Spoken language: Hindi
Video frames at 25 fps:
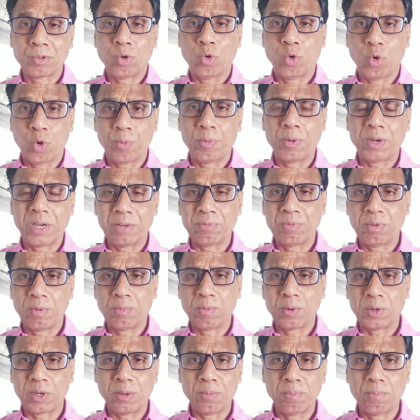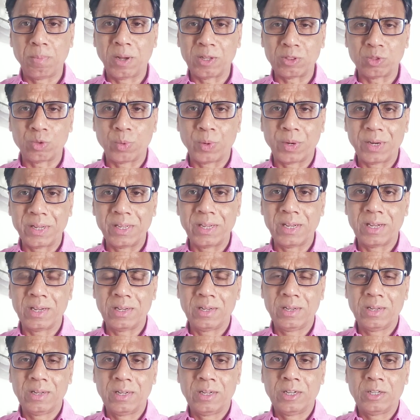और भी कई फिल्मों की बात हो रही है
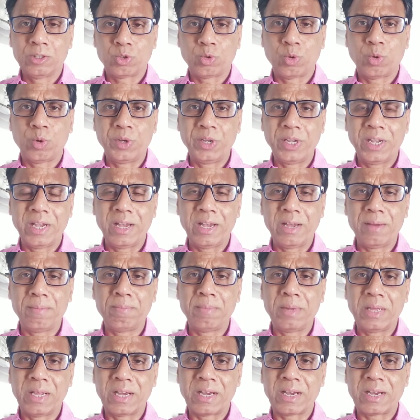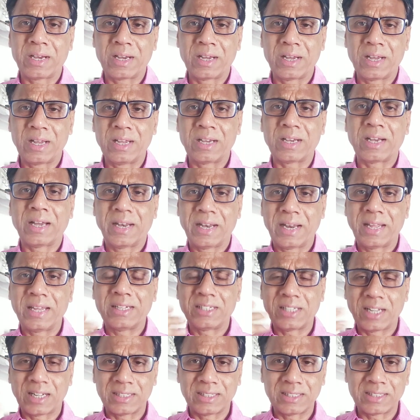तो ये मैं करना
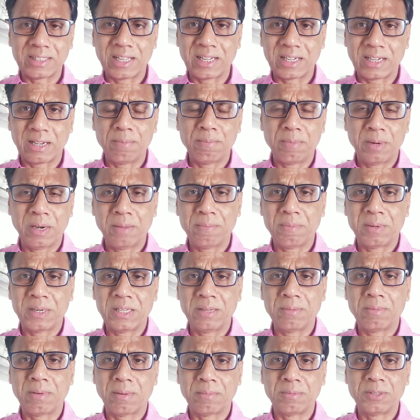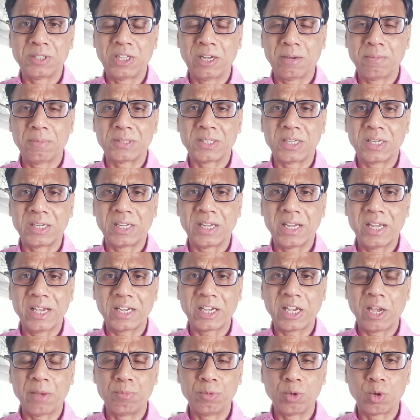ये चाहता था कि बड़े पर्दे पर अभिषेक बच्चन की
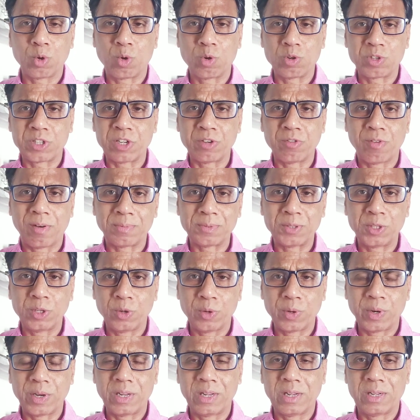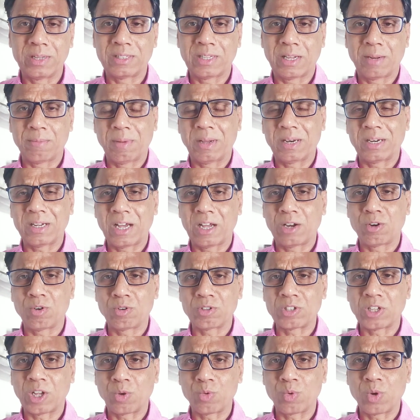एक केमियो रोल से वापसी हो रही है सलमान खान
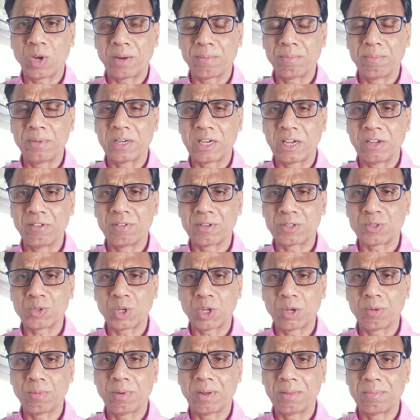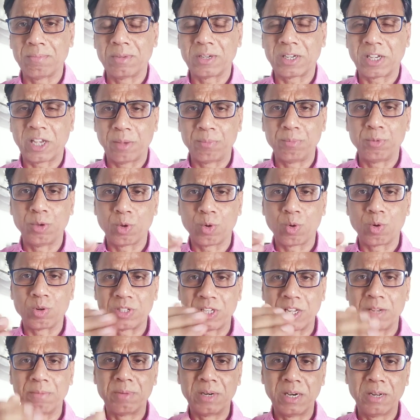और शाहरुख खान भी कई वर्षों के बाद में केमियो रोल
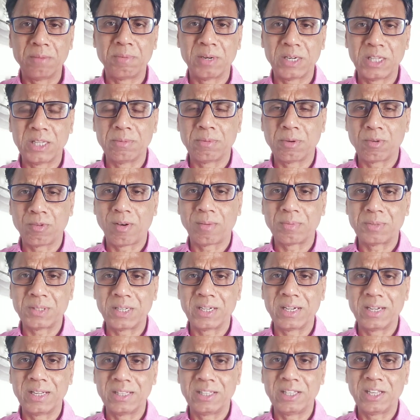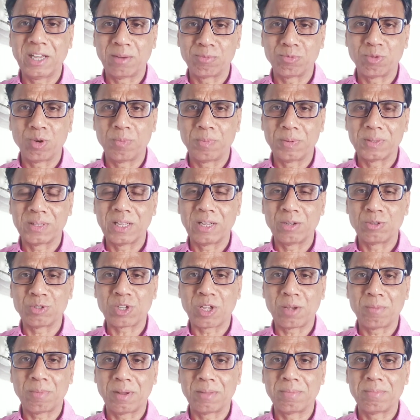से बड़े पर्दे पर वापसी की थी आपको पता है
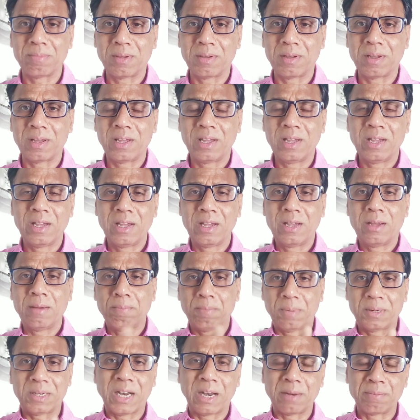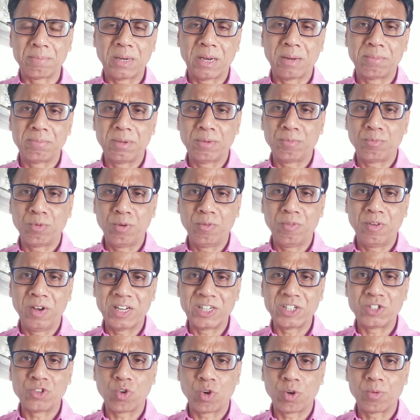उसके बाद में पठान फिल्म में फुल
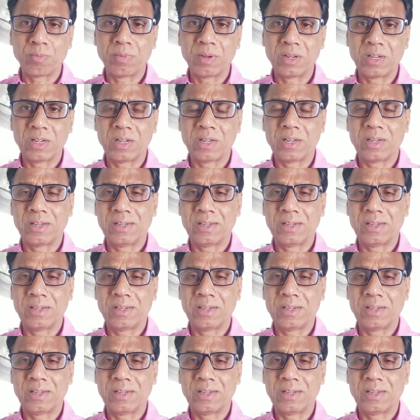फ्लेज रोल में